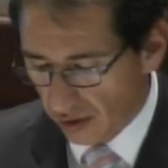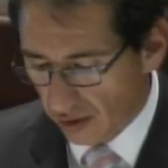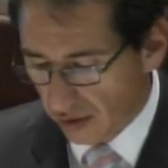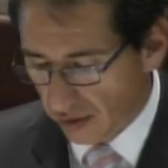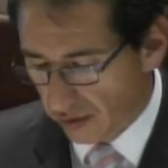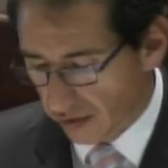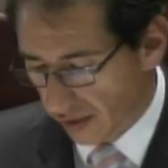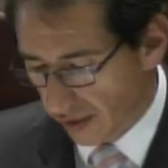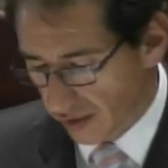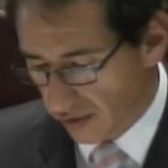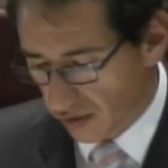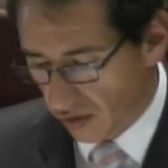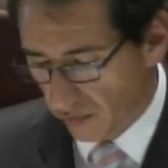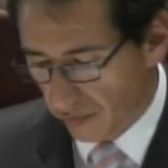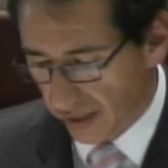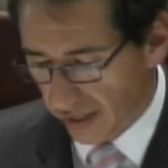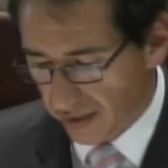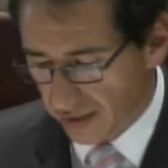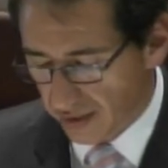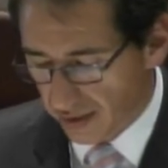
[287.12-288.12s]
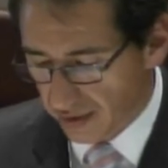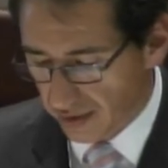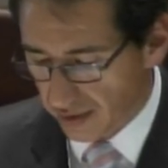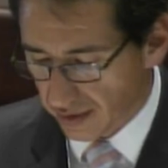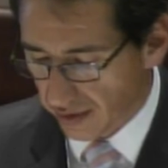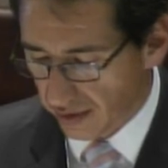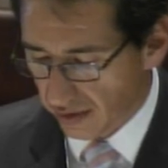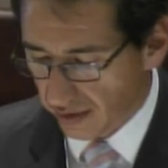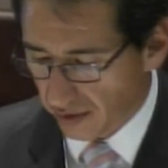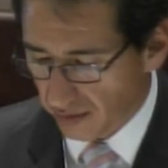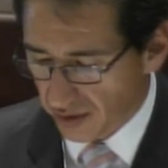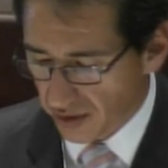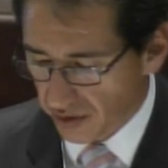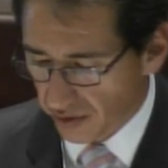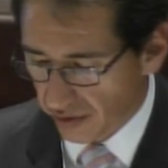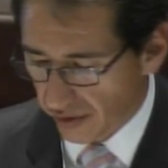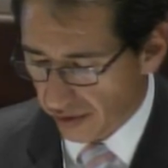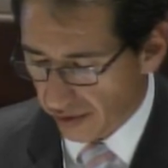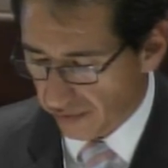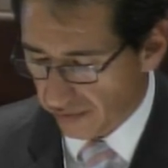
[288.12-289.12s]
Tres, comparecencias de
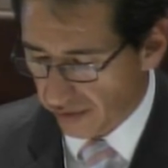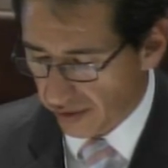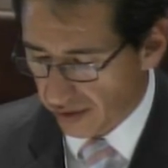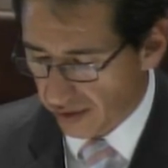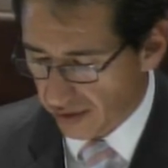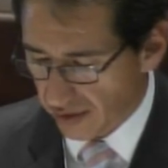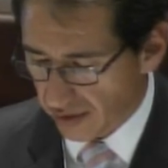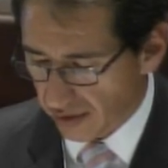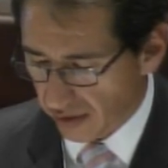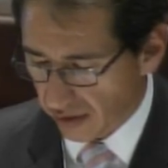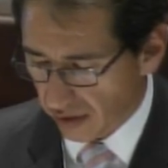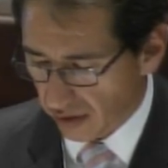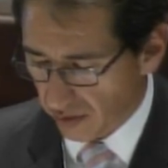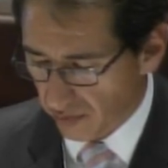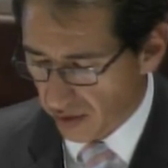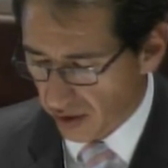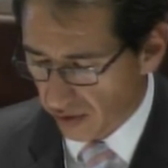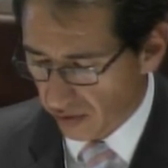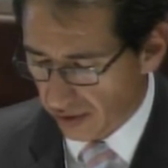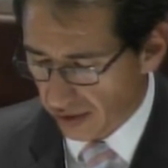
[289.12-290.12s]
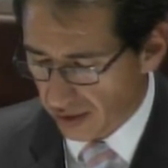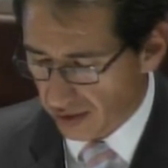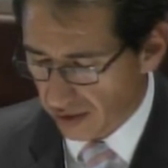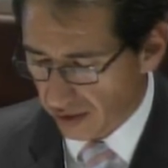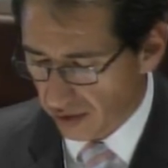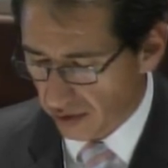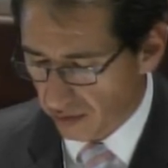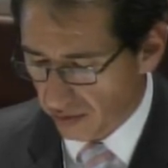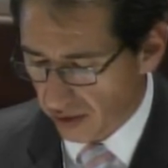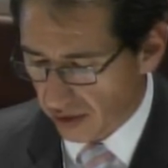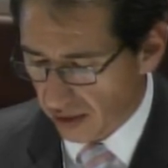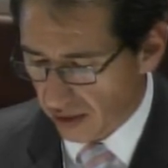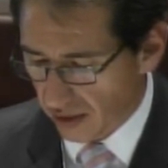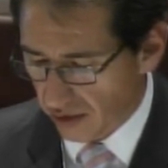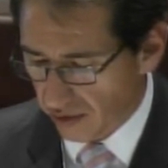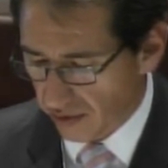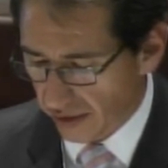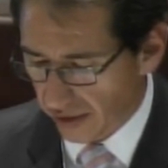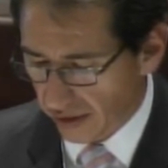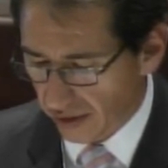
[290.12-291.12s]
intervenciones referidas al tratamiento legislativo de la
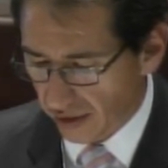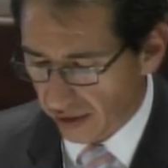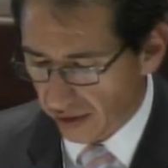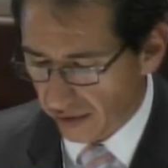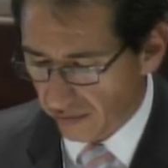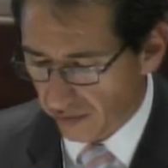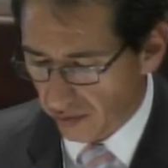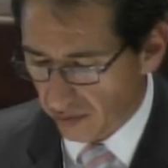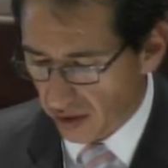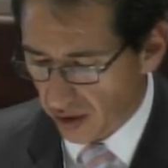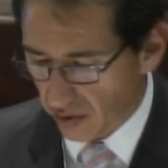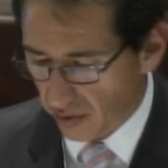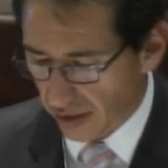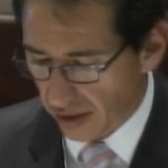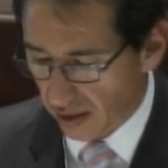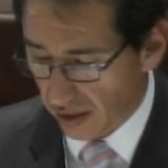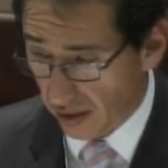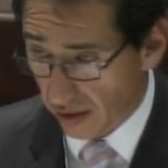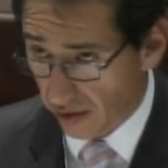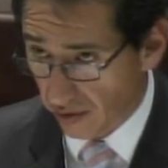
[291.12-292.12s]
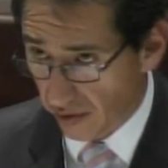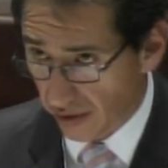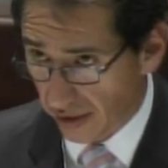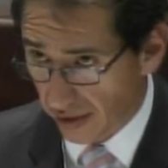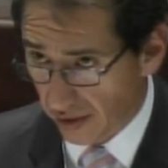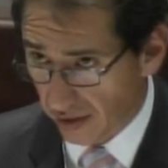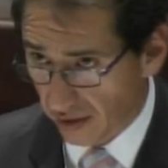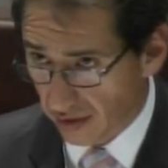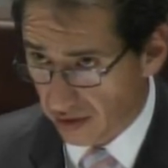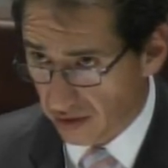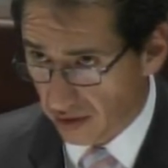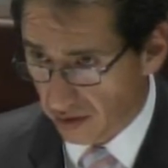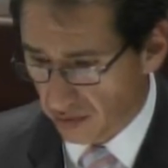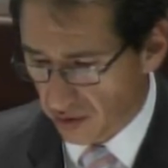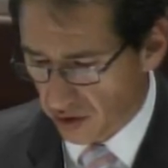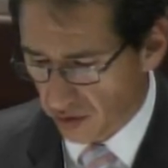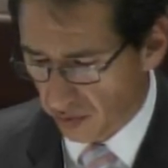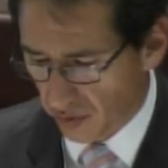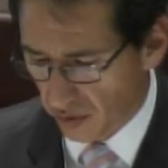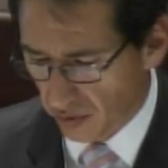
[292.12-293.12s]
Ley Orgánica Reformatoria y la Ley Orgánica de
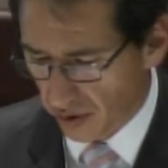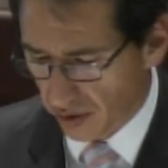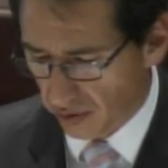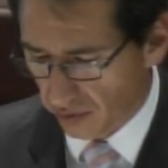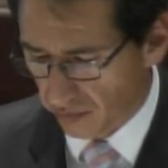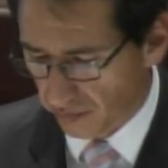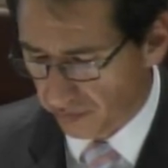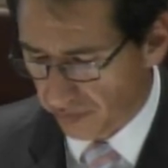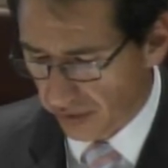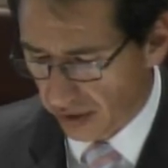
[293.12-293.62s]
Servicio Público.